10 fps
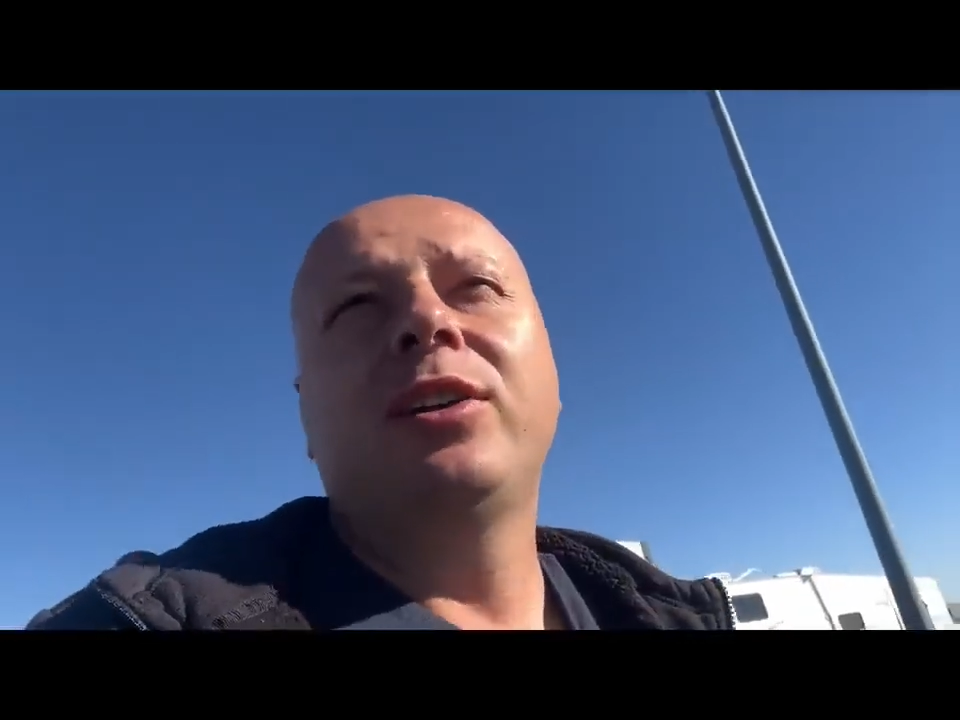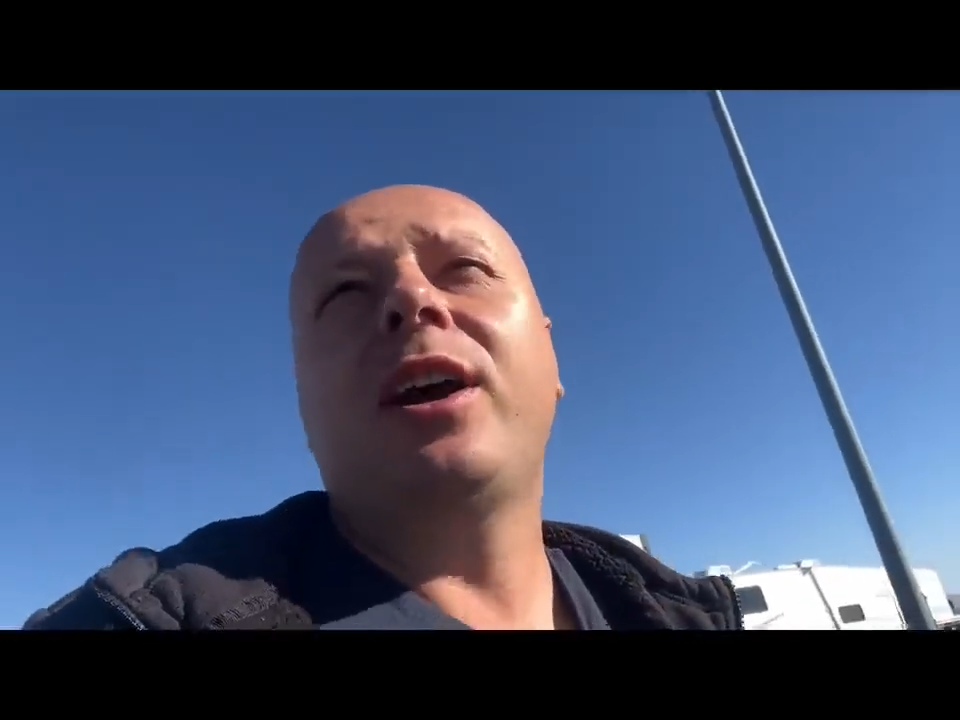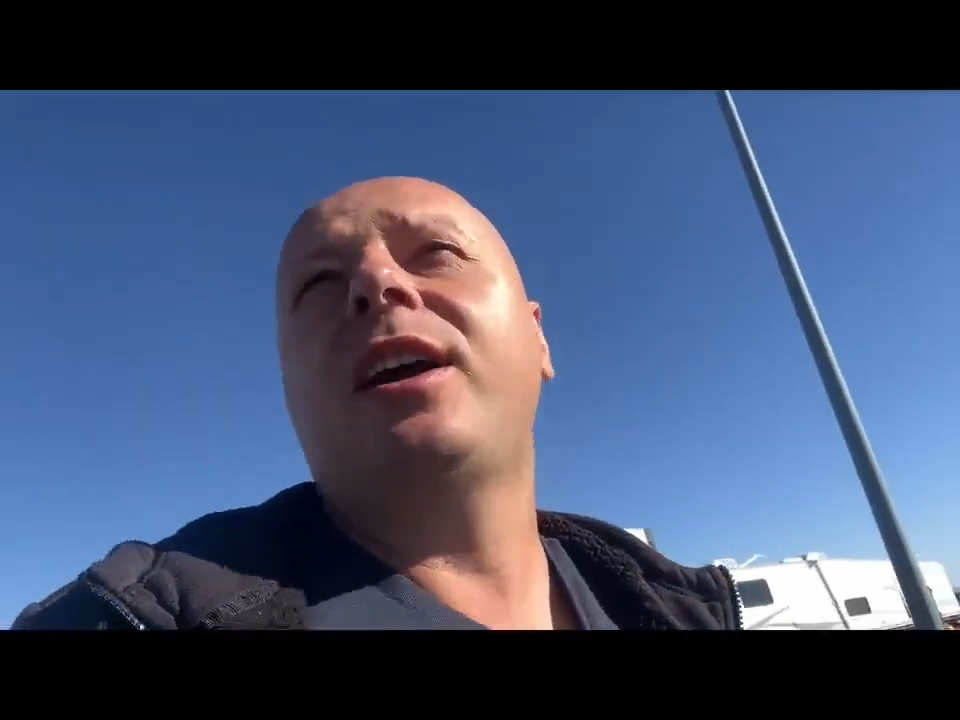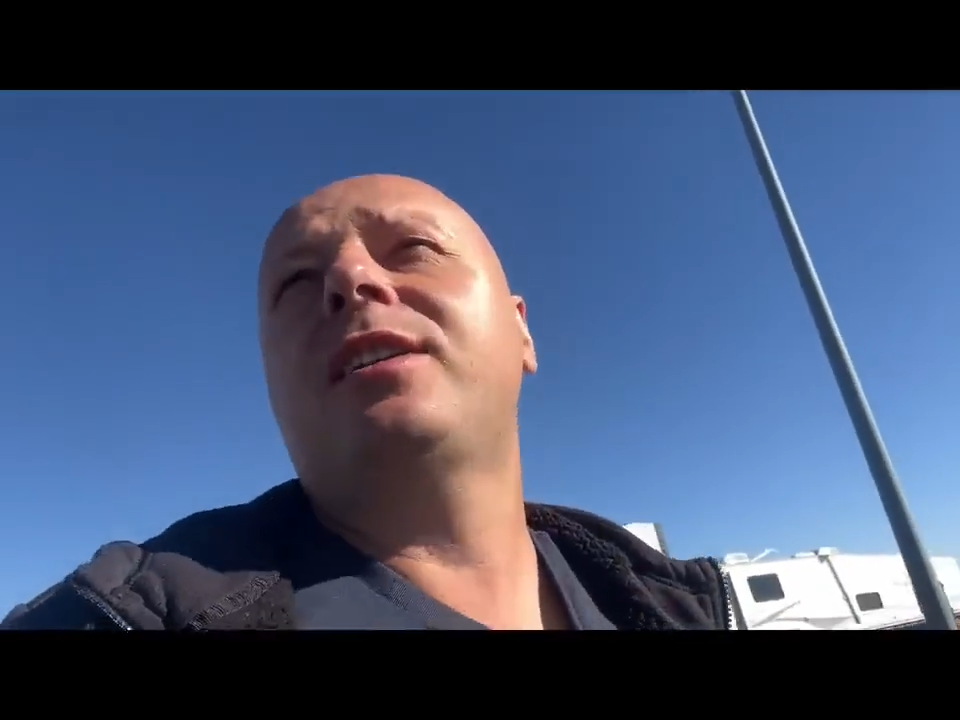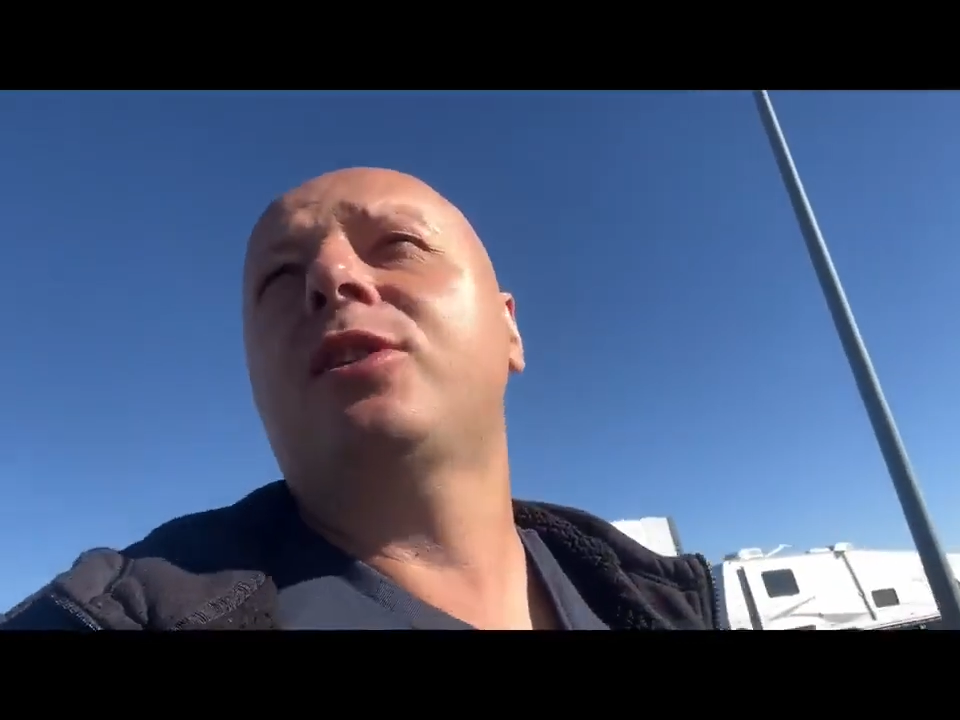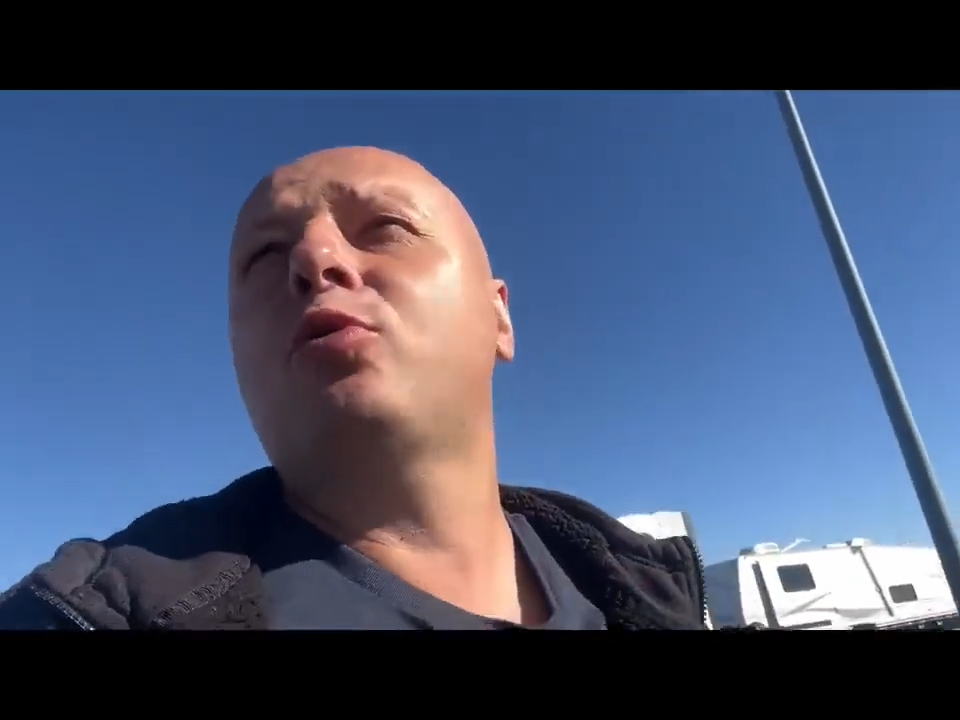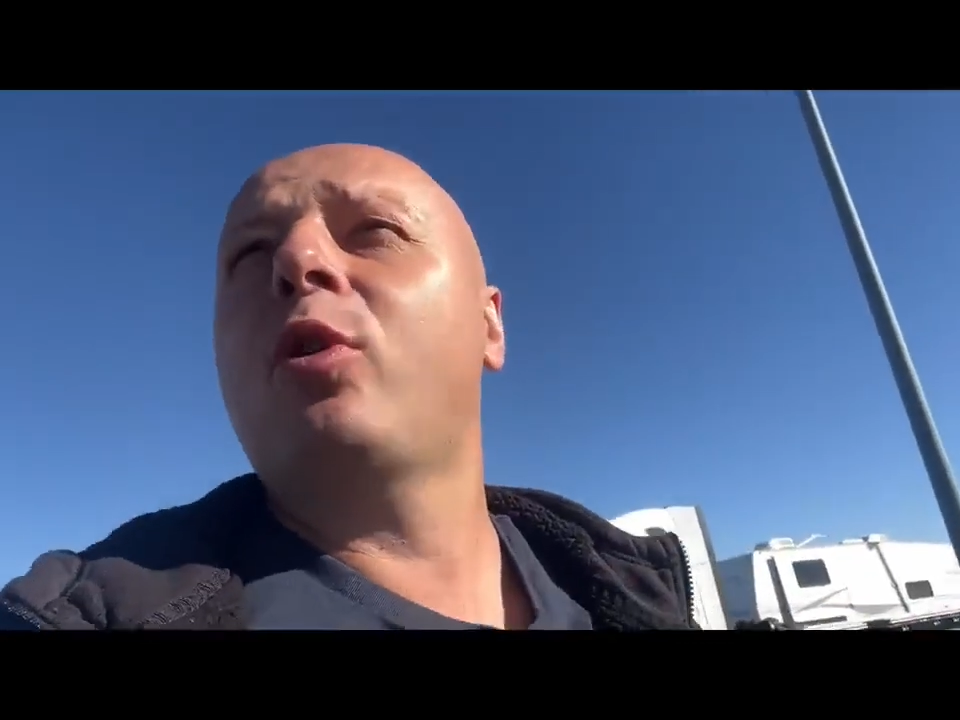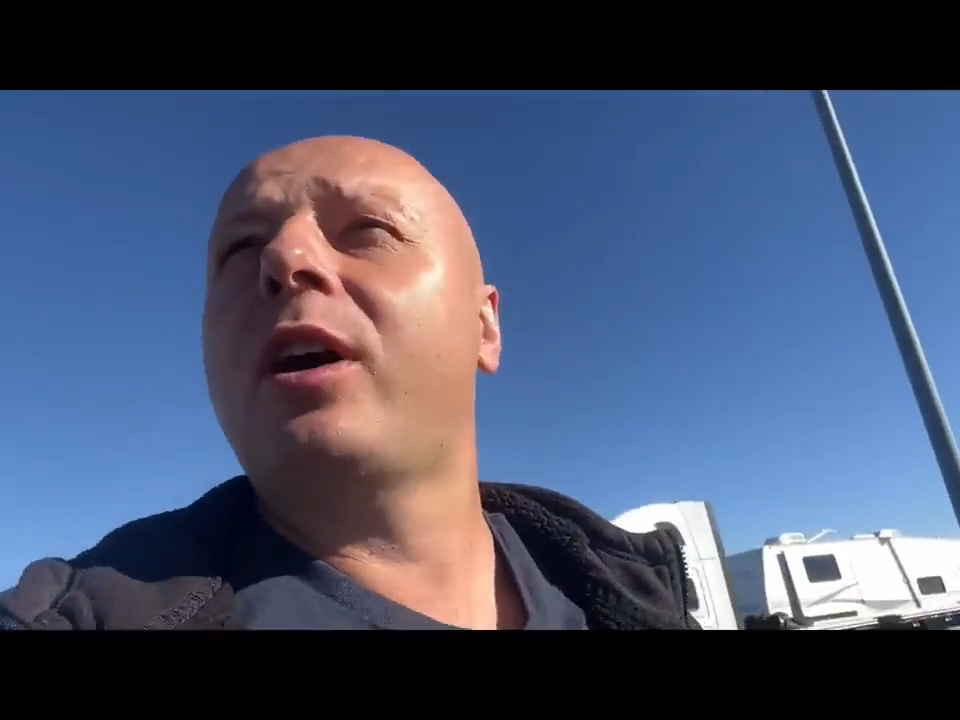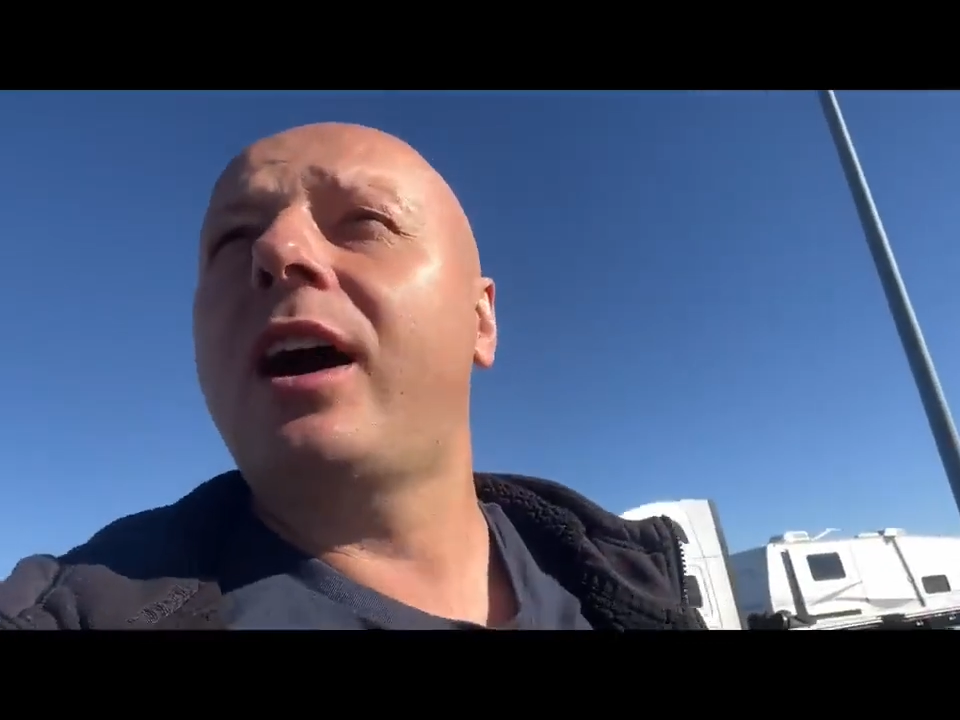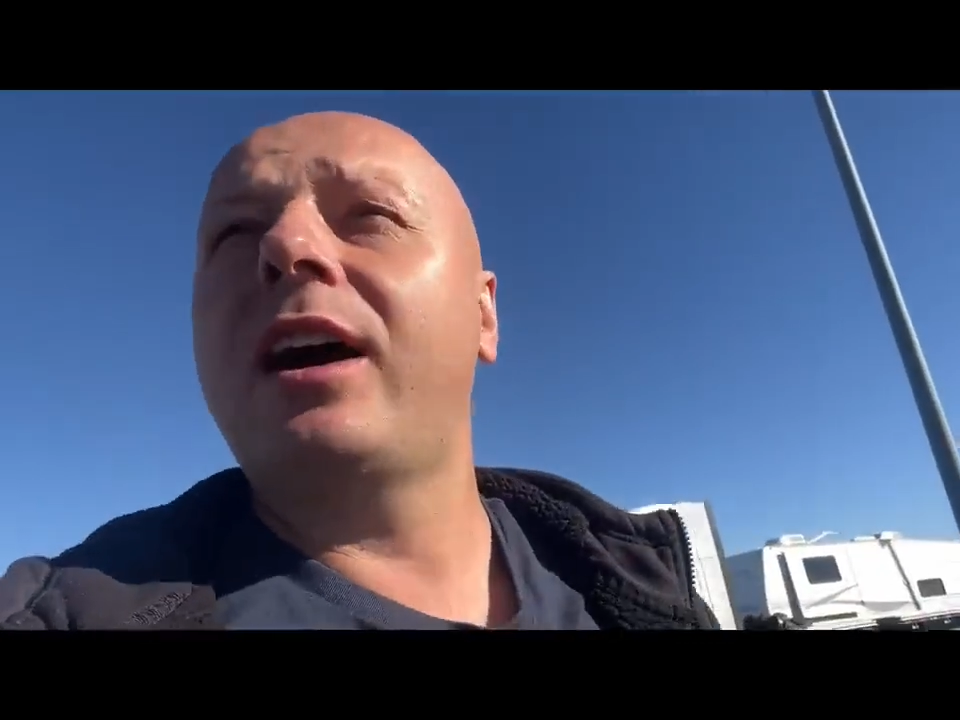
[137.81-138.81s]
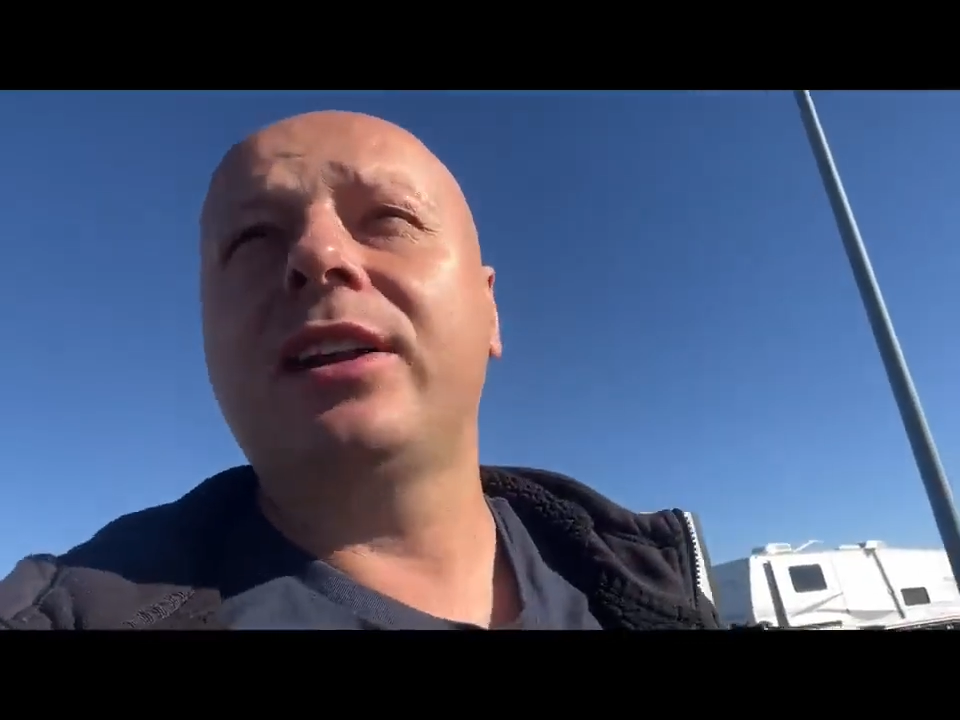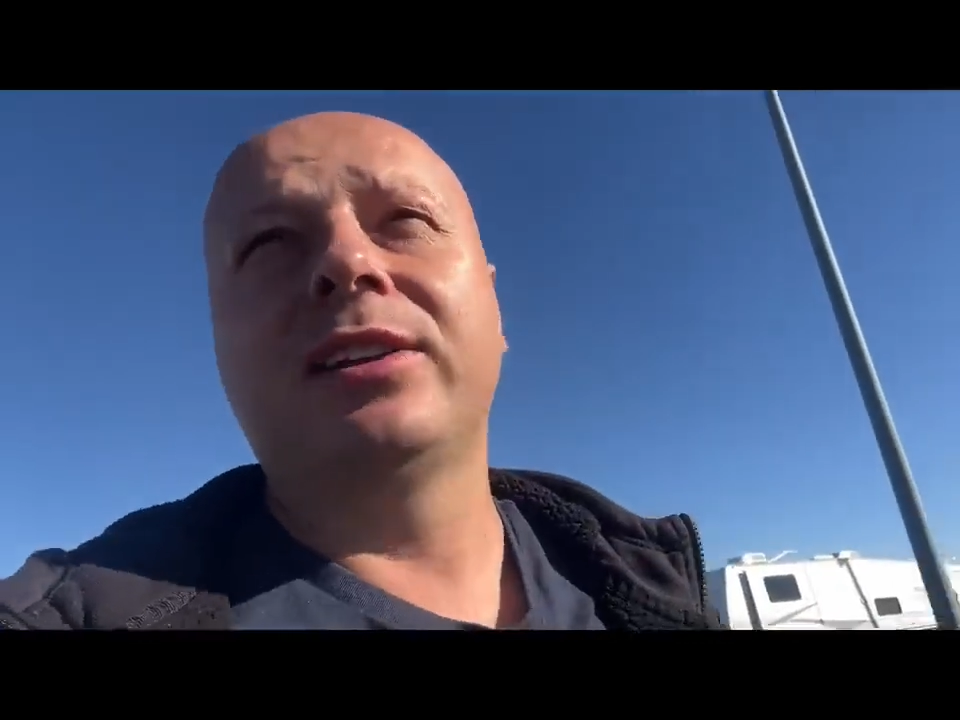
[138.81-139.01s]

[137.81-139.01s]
да это только